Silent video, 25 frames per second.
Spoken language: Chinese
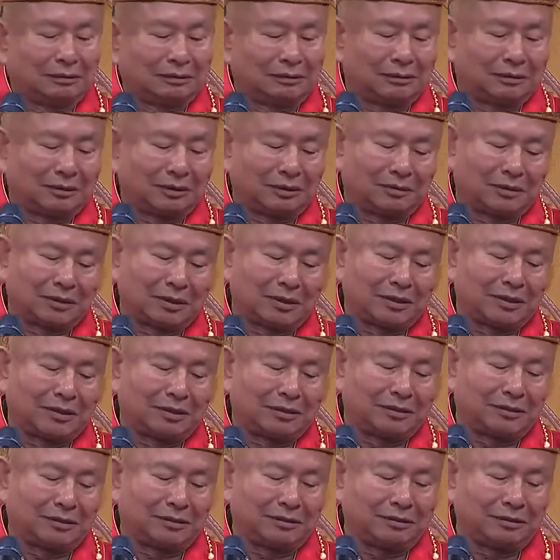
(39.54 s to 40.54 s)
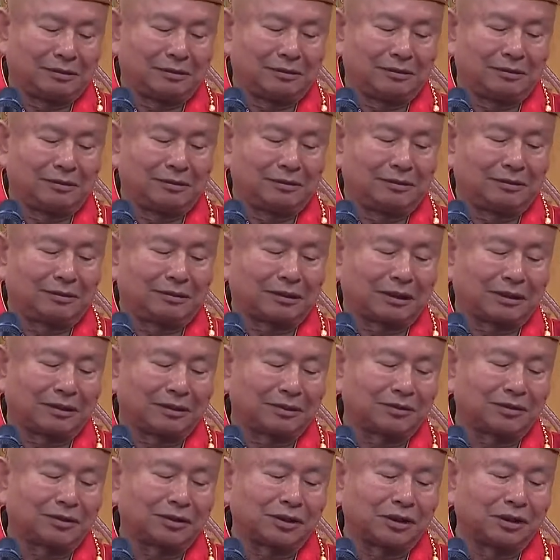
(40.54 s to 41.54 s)
那么，他
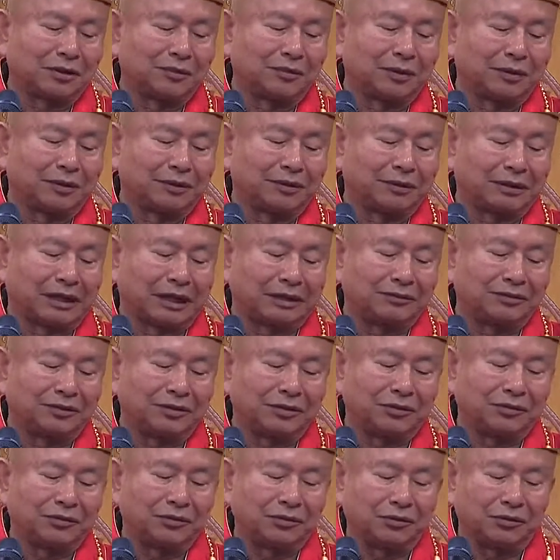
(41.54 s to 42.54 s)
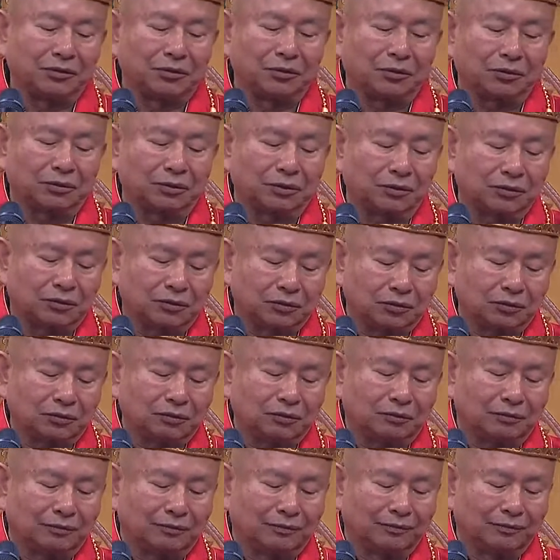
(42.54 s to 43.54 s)
要写一本男权运动的书，
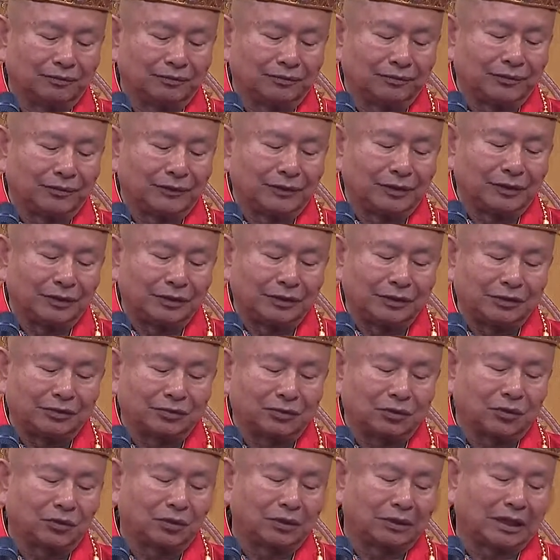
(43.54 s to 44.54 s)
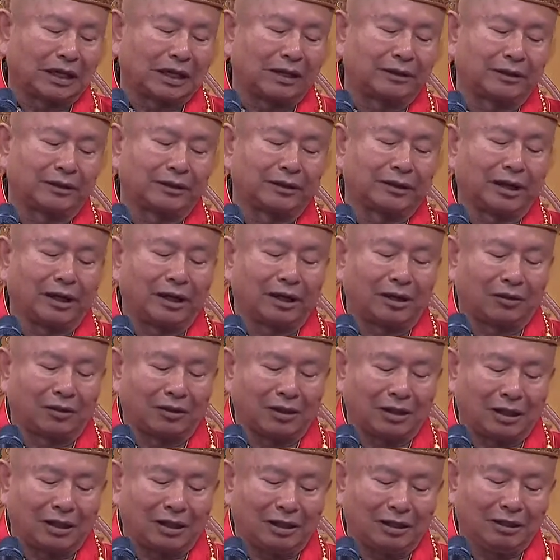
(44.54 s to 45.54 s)
乙说那很好
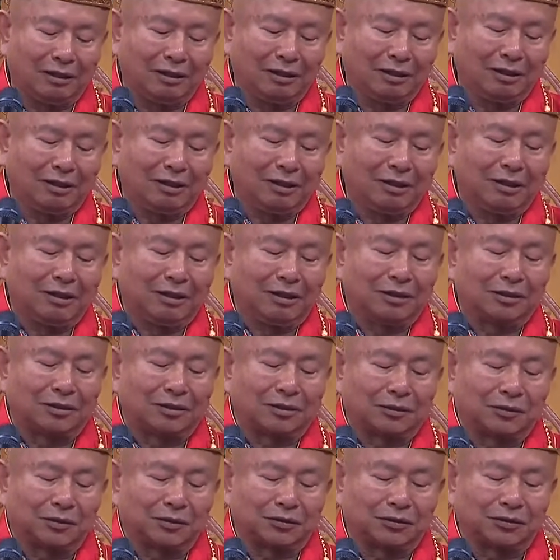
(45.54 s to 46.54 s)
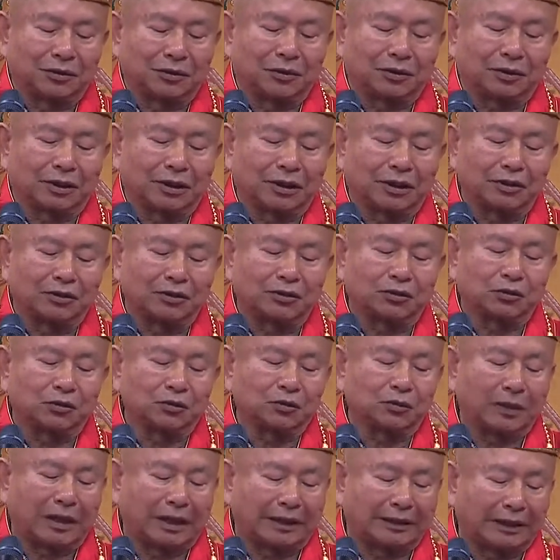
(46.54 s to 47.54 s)
啊，什么时候可以出
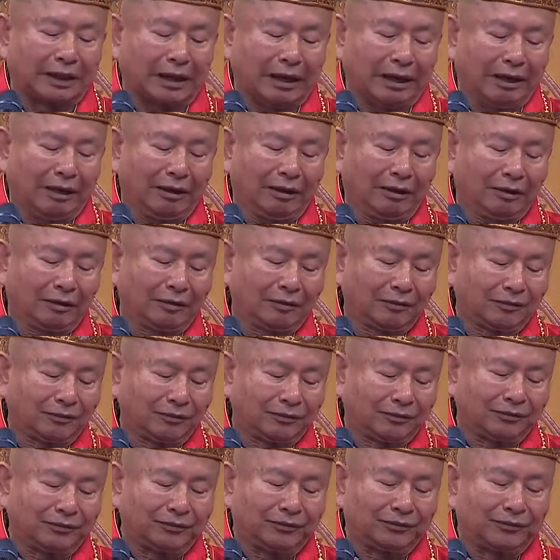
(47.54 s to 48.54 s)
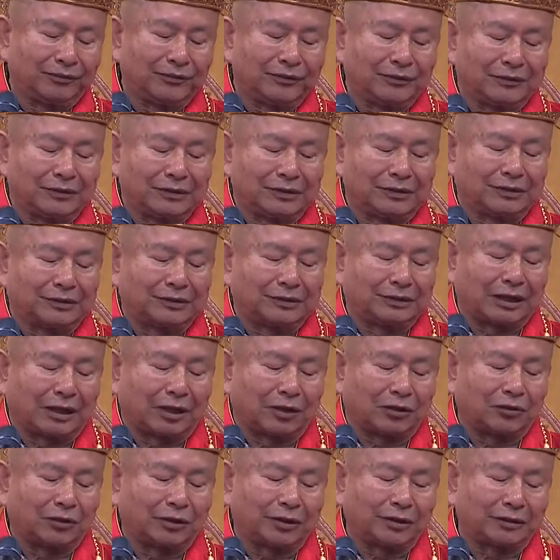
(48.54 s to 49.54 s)
版呢？甲
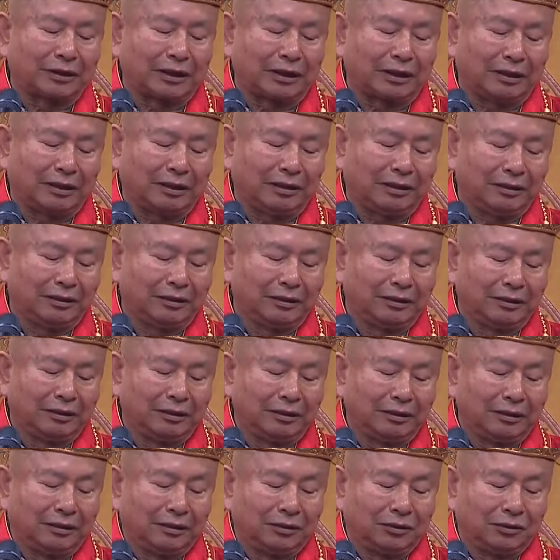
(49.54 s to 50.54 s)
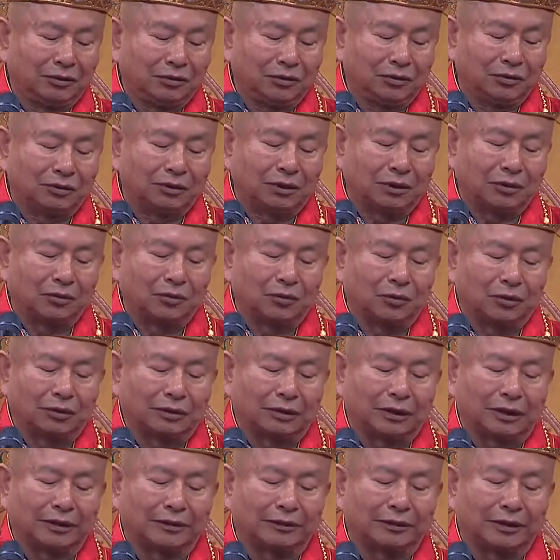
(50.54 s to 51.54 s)
回答，就等我
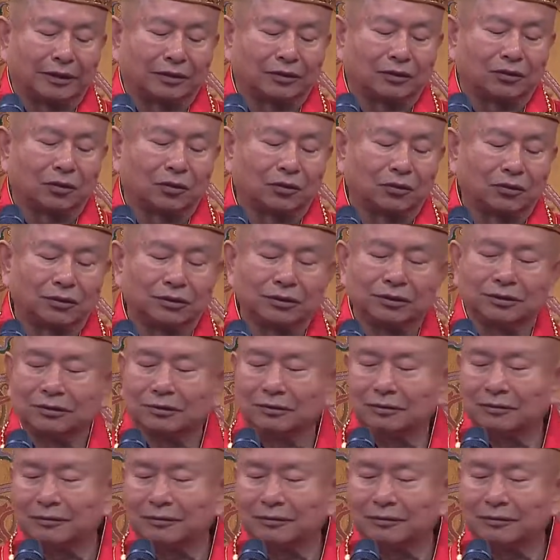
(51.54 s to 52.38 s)
太太同意。